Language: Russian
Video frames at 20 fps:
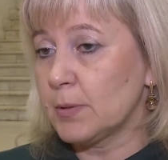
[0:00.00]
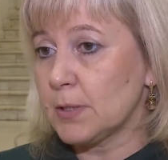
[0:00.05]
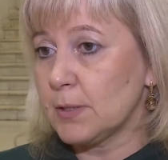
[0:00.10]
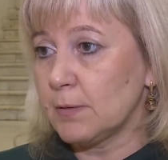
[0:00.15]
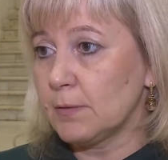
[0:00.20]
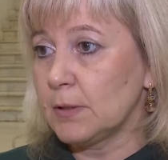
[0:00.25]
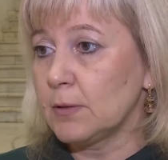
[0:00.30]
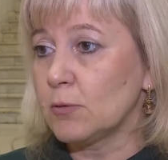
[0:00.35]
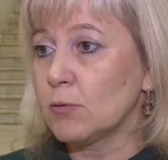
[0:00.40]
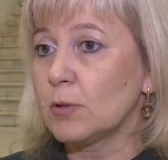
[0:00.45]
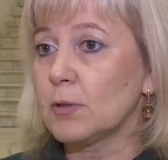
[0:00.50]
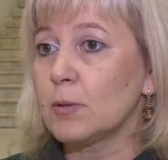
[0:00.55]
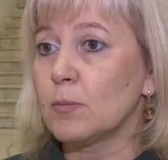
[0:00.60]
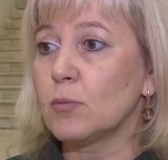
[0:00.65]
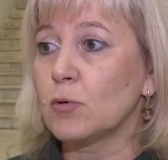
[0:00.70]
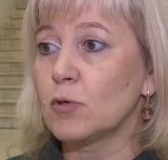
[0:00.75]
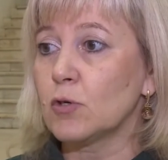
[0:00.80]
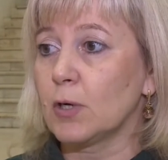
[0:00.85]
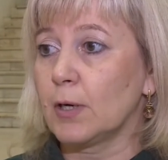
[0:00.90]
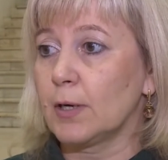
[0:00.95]
образования, но
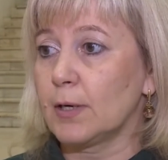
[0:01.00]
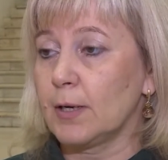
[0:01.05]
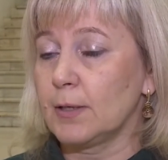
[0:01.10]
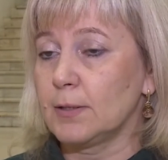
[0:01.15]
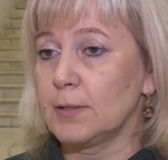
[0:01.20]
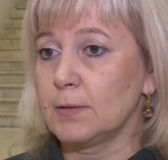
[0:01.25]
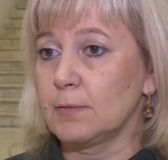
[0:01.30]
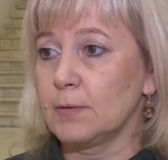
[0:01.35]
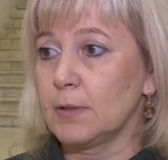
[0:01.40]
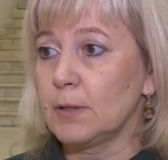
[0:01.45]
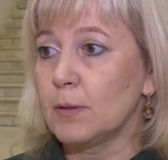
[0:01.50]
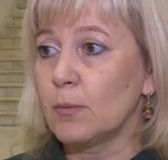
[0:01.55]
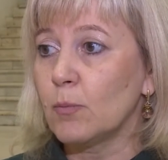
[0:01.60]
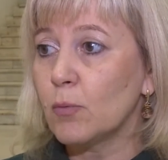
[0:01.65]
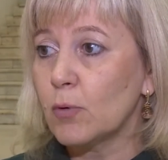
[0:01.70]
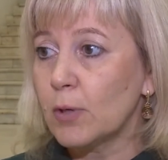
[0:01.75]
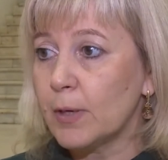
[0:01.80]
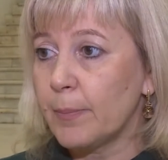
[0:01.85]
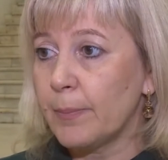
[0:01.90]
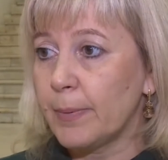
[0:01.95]
она более креативная,
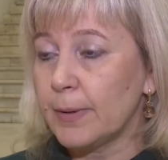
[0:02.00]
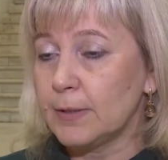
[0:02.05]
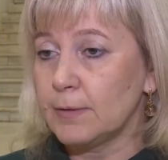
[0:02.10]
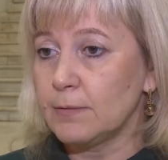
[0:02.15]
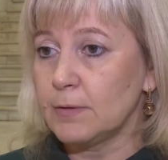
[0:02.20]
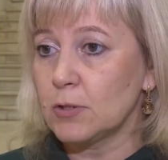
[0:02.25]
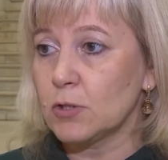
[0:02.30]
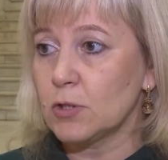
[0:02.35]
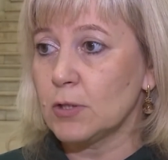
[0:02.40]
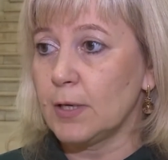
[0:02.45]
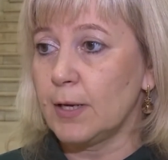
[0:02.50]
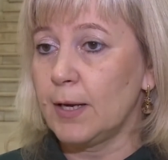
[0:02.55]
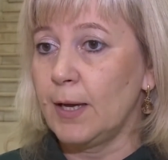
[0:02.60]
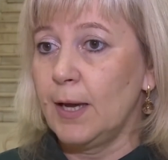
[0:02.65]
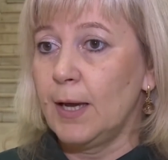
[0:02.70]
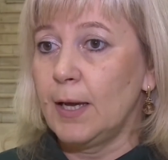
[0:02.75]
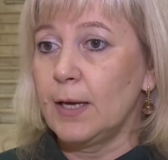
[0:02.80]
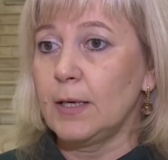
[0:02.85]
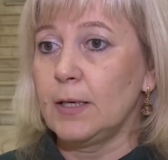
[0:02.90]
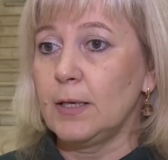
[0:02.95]
она более
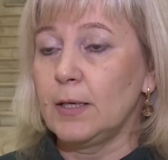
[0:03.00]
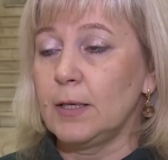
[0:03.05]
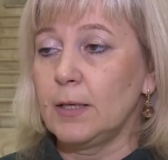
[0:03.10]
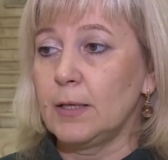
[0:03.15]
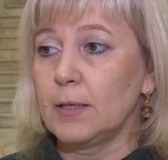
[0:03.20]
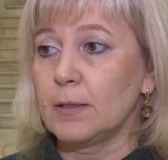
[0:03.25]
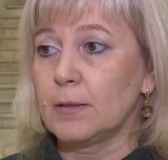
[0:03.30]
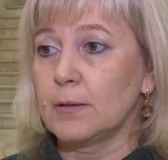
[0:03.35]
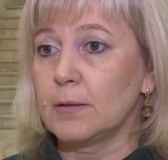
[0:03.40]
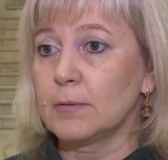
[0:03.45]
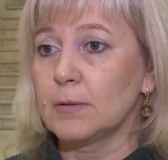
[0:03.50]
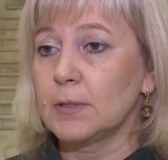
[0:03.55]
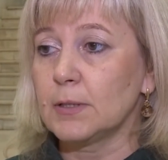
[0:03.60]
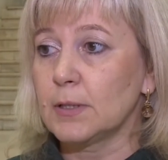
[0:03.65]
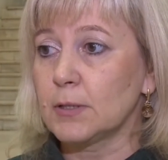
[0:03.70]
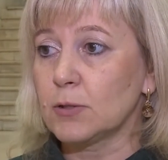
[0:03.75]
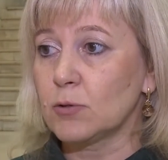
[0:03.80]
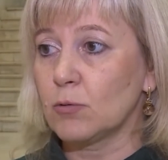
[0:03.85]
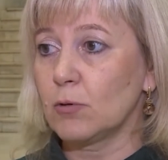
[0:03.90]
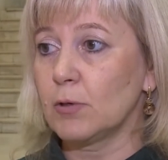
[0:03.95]
подвижная и
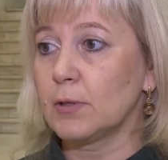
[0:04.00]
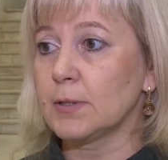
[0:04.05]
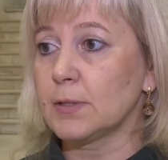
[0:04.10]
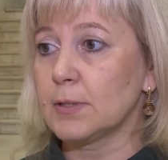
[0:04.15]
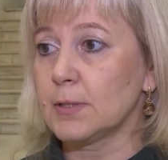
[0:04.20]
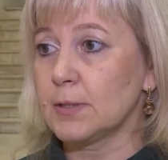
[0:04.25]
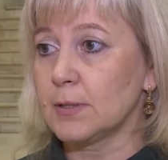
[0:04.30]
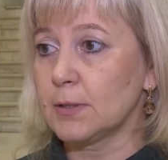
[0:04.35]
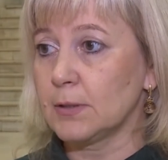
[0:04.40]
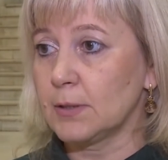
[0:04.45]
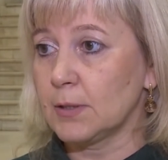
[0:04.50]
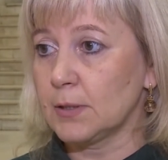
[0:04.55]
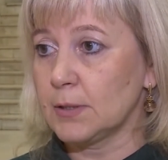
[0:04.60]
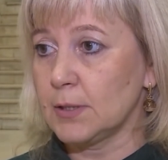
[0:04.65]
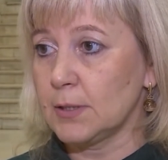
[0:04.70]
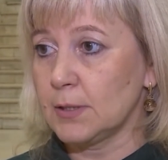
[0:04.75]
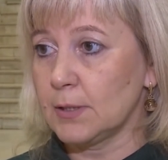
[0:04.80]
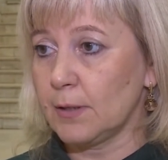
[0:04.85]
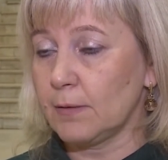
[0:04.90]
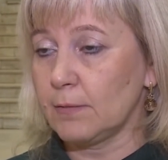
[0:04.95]
не настолько
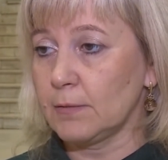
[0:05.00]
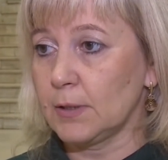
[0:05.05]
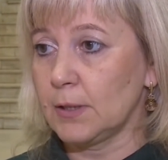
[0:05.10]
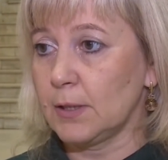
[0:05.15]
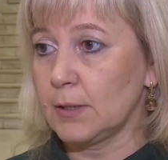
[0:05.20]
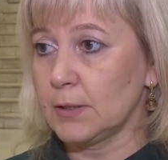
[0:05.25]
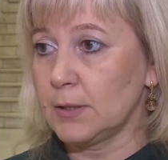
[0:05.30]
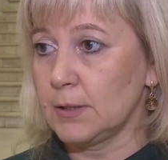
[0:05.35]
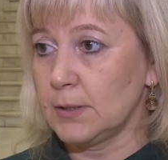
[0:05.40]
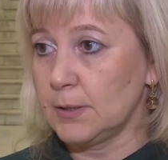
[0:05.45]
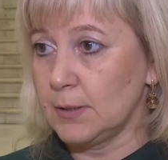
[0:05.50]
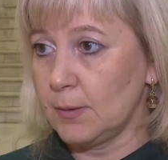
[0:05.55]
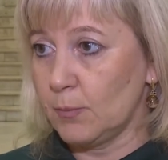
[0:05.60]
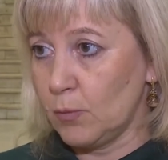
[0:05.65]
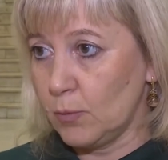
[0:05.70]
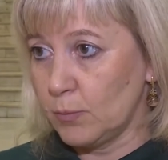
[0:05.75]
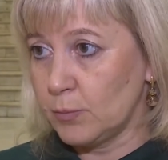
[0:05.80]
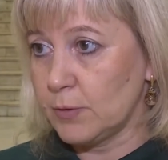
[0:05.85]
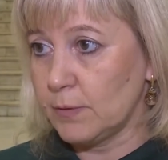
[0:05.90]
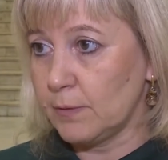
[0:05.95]
стандартизирована, как
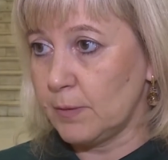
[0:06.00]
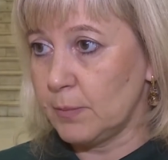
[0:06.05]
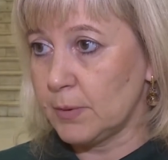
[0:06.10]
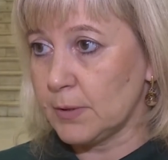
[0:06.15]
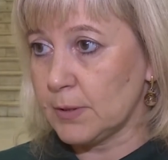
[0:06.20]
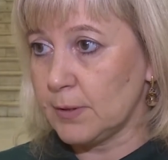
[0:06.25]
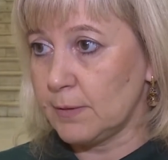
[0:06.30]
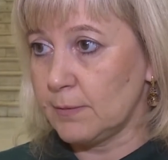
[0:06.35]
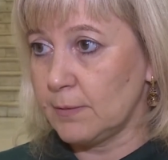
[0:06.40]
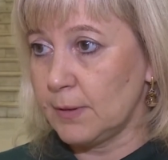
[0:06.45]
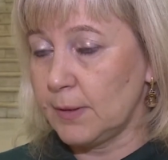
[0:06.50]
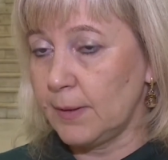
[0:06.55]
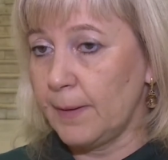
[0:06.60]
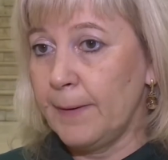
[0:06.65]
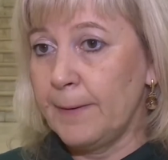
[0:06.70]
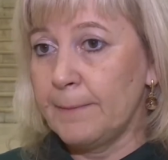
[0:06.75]
система общего образования.